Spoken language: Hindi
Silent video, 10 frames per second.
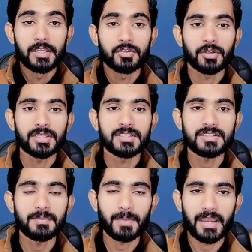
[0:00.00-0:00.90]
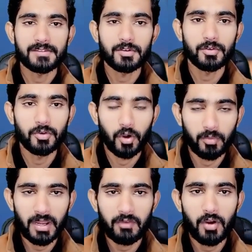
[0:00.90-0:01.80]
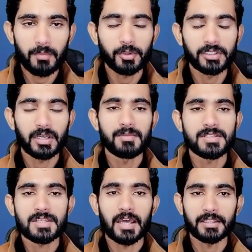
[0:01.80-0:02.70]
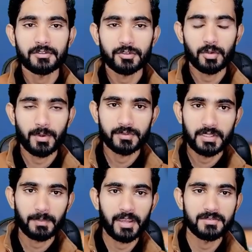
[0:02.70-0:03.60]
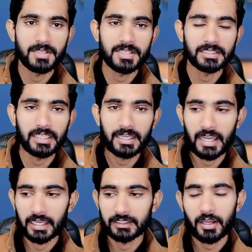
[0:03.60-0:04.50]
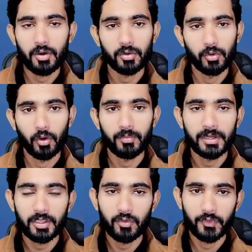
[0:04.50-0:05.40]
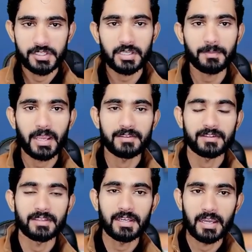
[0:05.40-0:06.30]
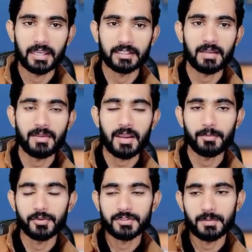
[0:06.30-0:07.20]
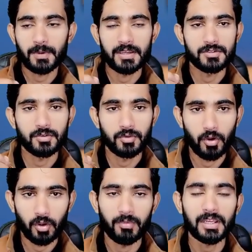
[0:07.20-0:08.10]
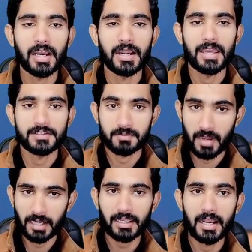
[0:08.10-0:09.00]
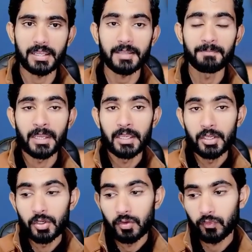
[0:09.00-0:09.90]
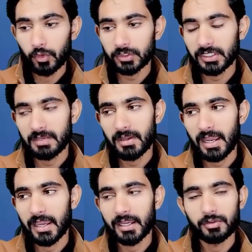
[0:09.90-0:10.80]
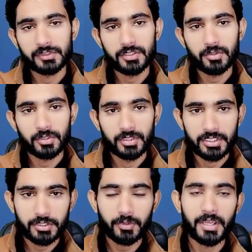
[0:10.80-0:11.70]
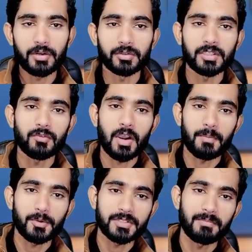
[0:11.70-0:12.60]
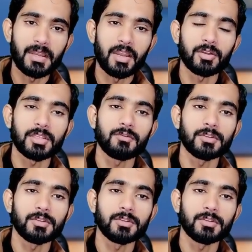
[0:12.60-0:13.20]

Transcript: जो कि जिसकी प्राइस जो नॉर्मल है वो आपको तकरीबन सात एक सौ रुपये उसकी प्राइस मिल जाती है नादरा और गवर्नमेंट की ऑफिशियल प्राइस है ये नादरा में आपको इसकी प्राइस जो नॉर्मल कार्ड है स्मार्ट कार्ड ही वो तकरीबन आएगा उसकी जो इशू डेट होती है वो आपको जब मिलना होता